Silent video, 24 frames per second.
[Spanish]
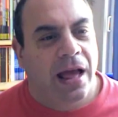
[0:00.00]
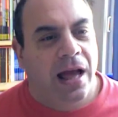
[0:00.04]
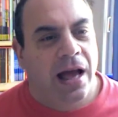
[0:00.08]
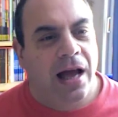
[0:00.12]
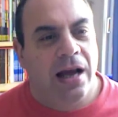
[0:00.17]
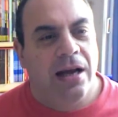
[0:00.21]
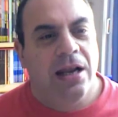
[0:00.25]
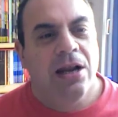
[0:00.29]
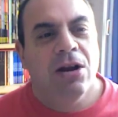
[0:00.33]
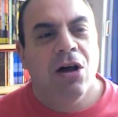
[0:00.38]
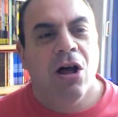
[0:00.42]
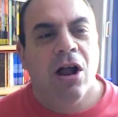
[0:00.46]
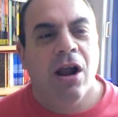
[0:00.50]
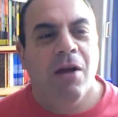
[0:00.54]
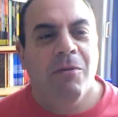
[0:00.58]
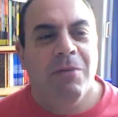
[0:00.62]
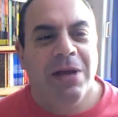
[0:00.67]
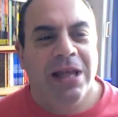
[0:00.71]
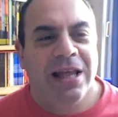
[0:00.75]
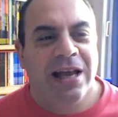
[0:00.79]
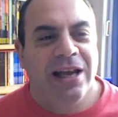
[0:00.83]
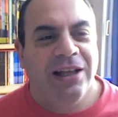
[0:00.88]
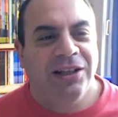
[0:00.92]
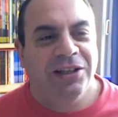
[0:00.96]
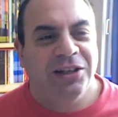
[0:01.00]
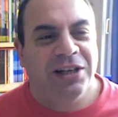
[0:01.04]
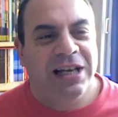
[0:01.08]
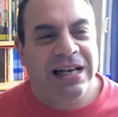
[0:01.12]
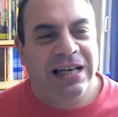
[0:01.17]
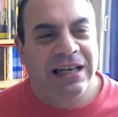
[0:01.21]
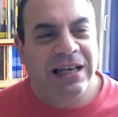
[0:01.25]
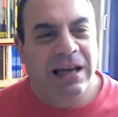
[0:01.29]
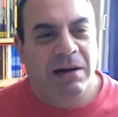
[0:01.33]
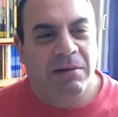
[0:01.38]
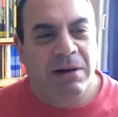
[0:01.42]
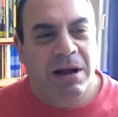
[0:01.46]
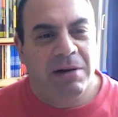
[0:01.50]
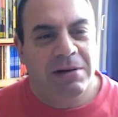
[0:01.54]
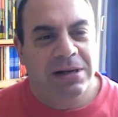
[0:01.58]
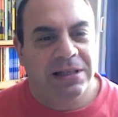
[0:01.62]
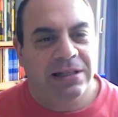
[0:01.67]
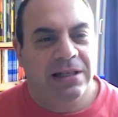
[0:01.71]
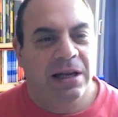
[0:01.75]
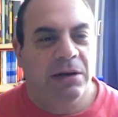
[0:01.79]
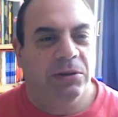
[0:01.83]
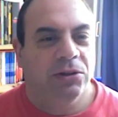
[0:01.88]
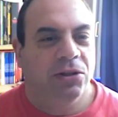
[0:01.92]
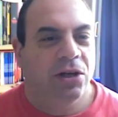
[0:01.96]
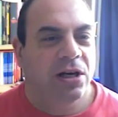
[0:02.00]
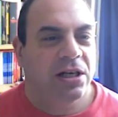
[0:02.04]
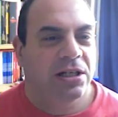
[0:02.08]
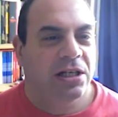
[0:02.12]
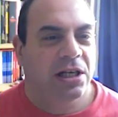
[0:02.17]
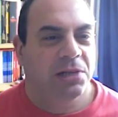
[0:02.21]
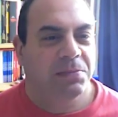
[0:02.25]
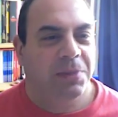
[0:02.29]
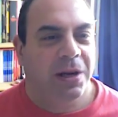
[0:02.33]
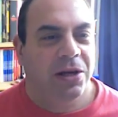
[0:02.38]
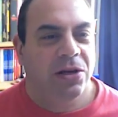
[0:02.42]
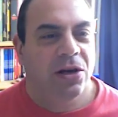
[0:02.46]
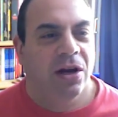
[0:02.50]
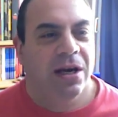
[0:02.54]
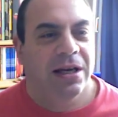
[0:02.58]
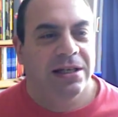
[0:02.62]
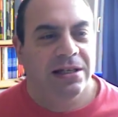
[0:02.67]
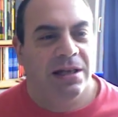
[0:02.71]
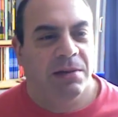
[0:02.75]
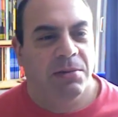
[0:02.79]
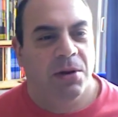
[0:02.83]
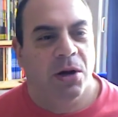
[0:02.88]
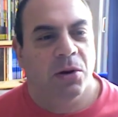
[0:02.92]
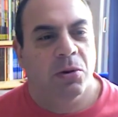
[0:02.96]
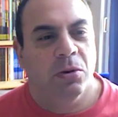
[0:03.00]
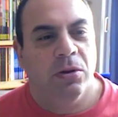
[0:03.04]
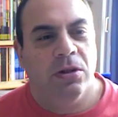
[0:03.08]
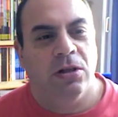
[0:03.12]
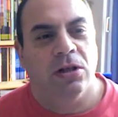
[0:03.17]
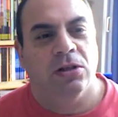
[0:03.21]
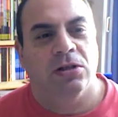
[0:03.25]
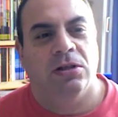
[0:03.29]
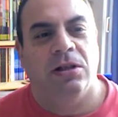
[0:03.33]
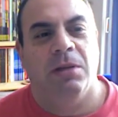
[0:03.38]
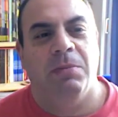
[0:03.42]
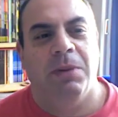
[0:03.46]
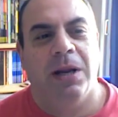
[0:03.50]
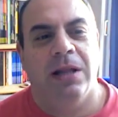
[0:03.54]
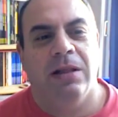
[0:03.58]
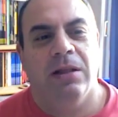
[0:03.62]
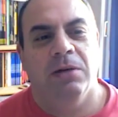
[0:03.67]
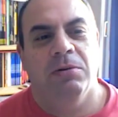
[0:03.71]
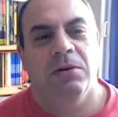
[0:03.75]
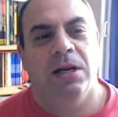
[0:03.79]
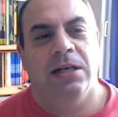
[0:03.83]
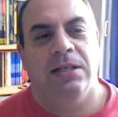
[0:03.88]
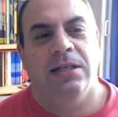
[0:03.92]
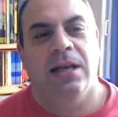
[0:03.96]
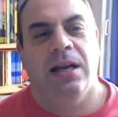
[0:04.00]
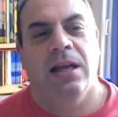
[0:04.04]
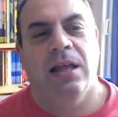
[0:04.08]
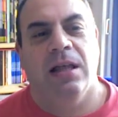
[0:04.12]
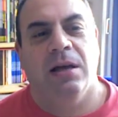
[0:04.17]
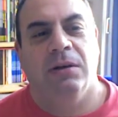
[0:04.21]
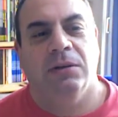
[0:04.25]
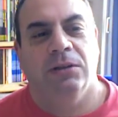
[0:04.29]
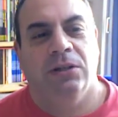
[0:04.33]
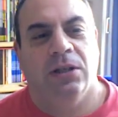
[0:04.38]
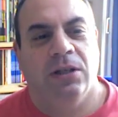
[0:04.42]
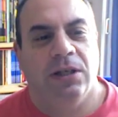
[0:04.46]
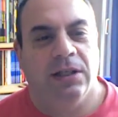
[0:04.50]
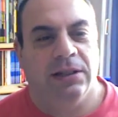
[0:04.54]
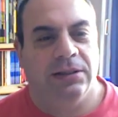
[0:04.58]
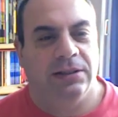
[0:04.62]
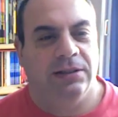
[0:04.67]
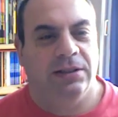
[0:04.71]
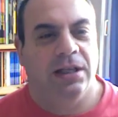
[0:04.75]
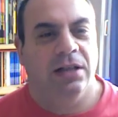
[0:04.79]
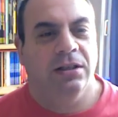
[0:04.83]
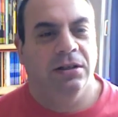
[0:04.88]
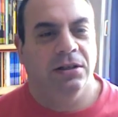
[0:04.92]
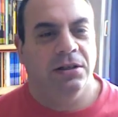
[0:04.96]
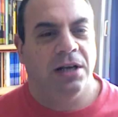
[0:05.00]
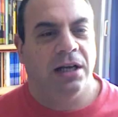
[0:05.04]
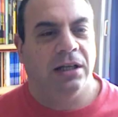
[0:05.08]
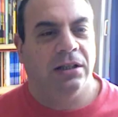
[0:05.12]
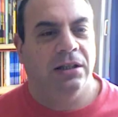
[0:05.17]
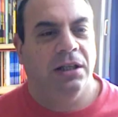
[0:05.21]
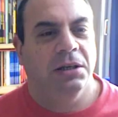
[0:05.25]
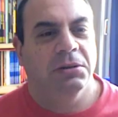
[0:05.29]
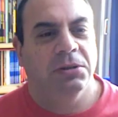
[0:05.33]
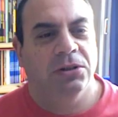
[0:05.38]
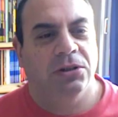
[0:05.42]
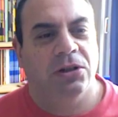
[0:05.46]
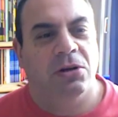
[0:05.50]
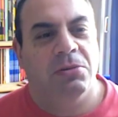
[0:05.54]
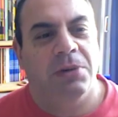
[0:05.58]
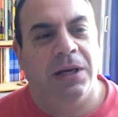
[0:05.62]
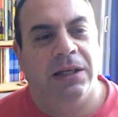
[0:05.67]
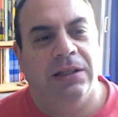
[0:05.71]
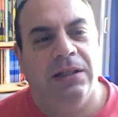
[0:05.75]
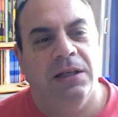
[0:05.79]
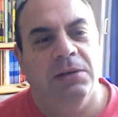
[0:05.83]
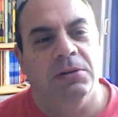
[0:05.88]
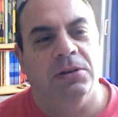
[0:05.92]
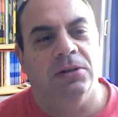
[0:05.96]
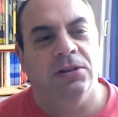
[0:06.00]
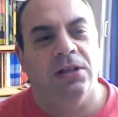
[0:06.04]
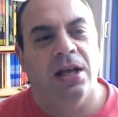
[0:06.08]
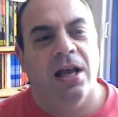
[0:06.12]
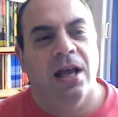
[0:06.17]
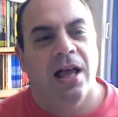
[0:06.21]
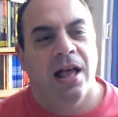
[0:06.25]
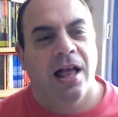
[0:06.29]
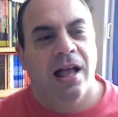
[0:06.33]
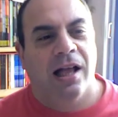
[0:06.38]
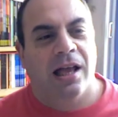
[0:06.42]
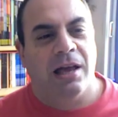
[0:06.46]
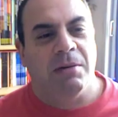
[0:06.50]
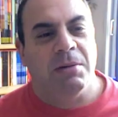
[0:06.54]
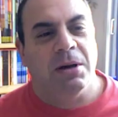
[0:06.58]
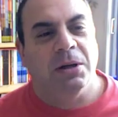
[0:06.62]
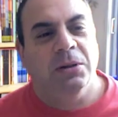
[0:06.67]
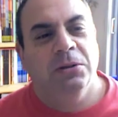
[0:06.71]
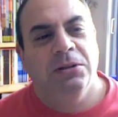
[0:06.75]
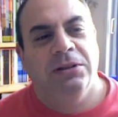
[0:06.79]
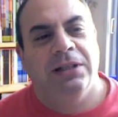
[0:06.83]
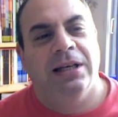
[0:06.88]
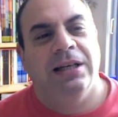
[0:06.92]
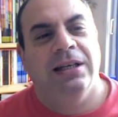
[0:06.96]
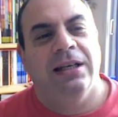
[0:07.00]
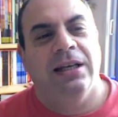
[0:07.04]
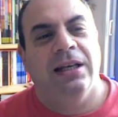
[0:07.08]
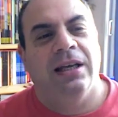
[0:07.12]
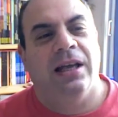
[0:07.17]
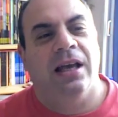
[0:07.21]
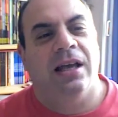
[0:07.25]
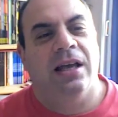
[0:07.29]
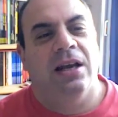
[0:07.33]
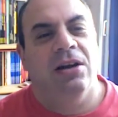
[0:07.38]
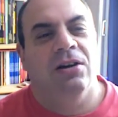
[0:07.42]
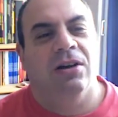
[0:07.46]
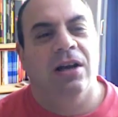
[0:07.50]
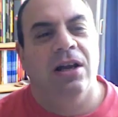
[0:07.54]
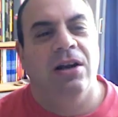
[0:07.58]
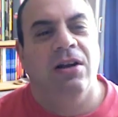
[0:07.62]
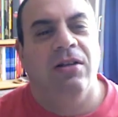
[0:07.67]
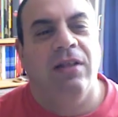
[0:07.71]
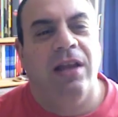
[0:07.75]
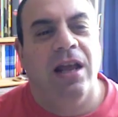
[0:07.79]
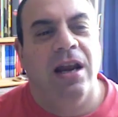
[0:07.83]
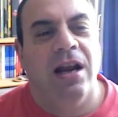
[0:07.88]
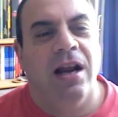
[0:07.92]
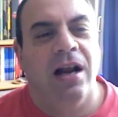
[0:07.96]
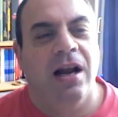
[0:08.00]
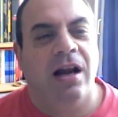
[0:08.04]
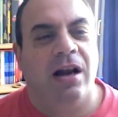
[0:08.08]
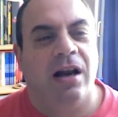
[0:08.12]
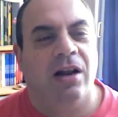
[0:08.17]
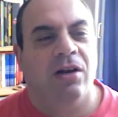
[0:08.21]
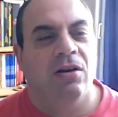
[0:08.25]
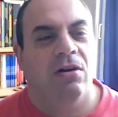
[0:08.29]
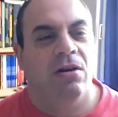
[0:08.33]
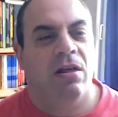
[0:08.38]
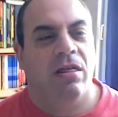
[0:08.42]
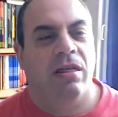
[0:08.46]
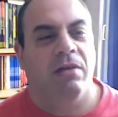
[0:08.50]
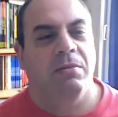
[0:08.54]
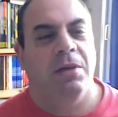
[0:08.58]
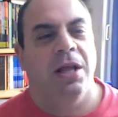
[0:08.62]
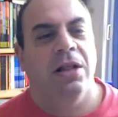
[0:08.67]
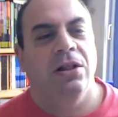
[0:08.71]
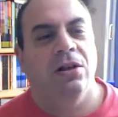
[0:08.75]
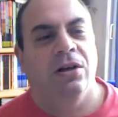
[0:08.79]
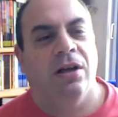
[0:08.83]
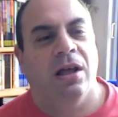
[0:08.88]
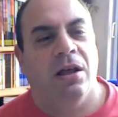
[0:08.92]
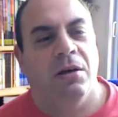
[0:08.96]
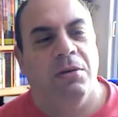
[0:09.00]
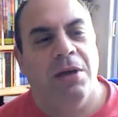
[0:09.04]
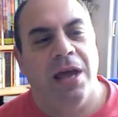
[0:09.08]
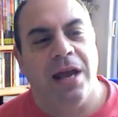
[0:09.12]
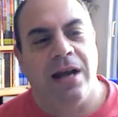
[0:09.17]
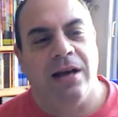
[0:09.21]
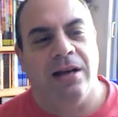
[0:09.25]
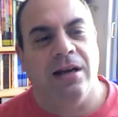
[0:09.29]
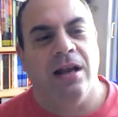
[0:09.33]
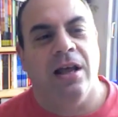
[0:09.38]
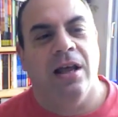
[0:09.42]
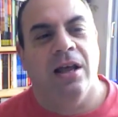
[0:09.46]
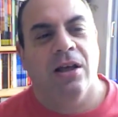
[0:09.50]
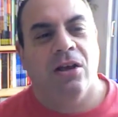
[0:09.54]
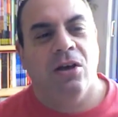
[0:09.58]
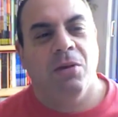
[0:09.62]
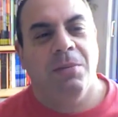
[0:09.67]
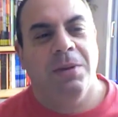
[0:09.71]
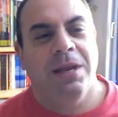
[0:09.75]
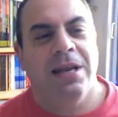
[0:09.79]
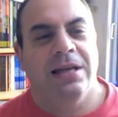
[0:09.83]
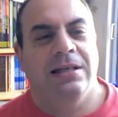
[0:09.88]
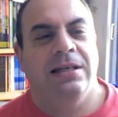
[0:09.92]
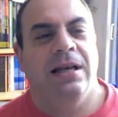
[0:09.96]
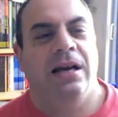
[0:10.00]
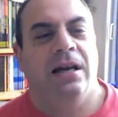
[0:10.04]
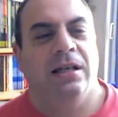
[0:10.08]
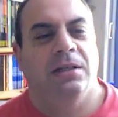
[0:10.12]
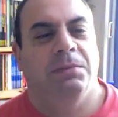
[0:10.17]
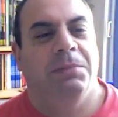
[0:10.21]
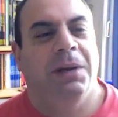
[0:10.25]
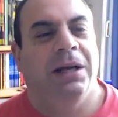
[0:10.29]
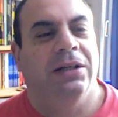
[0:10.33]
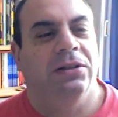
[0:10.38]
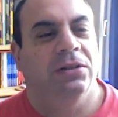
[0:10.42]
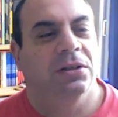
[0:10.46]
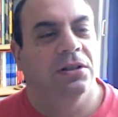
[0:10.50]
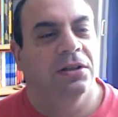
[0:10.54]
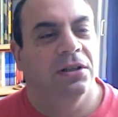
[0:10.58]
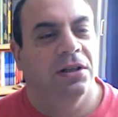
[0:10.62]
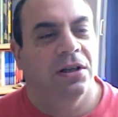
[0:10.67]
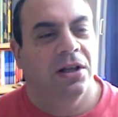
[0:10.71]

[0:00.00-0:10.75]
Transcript: al hilo del videíto en el que hablabas de autores españoles semiocultos, te planteo una serie de autores, tanto inactivos como activos, que me gustan y que creo que no tienen el reconocimiento que debieran. ¿Qué opinas al respecto?